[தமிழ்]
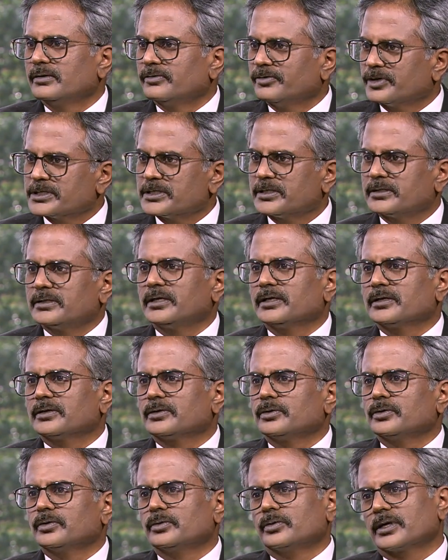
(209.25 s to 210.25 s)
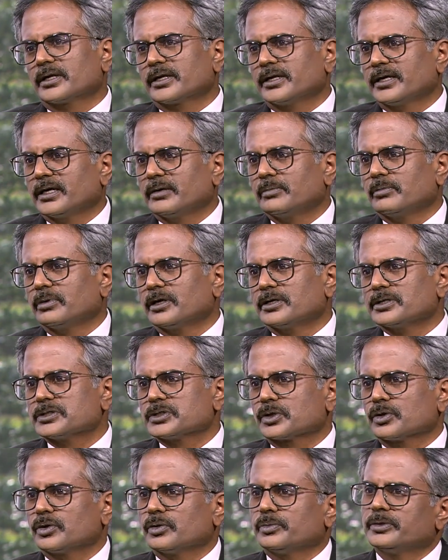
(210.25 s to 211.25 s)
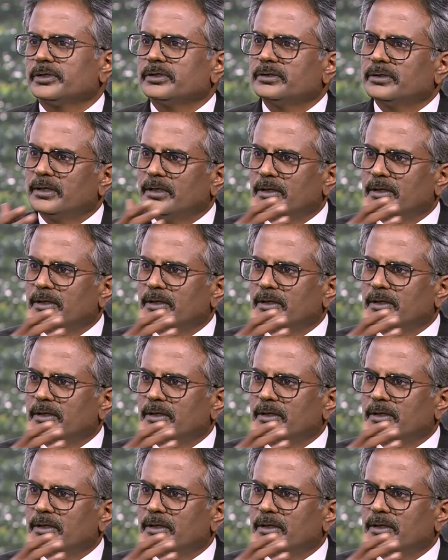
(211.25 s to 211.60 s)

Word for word: ஃபஸ்ட்டு திங் டு டூ உடனே ஆம்புலன்ஸை கூப்பிட்டு